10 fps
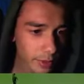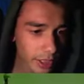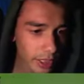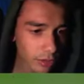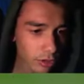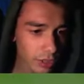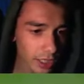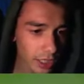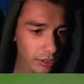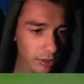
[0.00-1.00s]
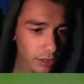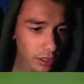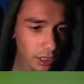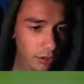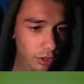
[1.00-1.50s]
Perché non ho tirato?
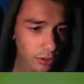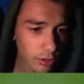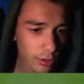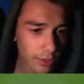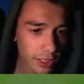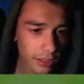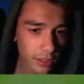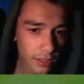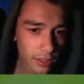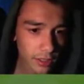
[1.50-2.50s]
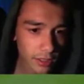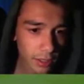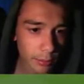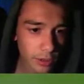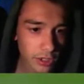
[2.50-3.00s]
Ancora tu Di Maria.
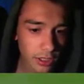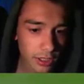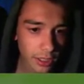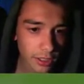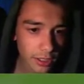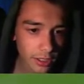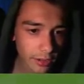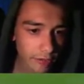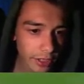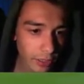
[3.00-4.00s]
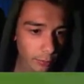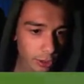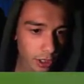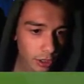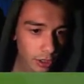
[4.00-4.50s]
Appoggiala, dai. Vai Tiago
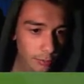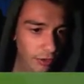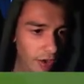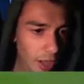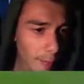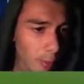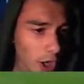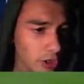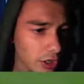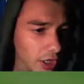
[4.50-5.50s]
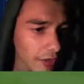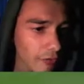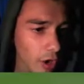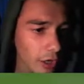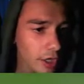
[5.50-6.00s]
Motta. Prova la botta da
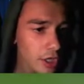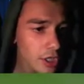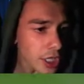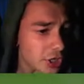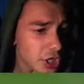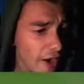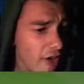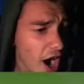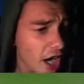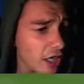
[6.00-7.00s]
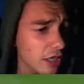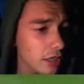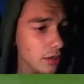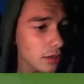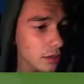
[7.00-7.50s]
fuori. E c'è
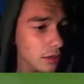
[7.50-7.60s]
Verdi.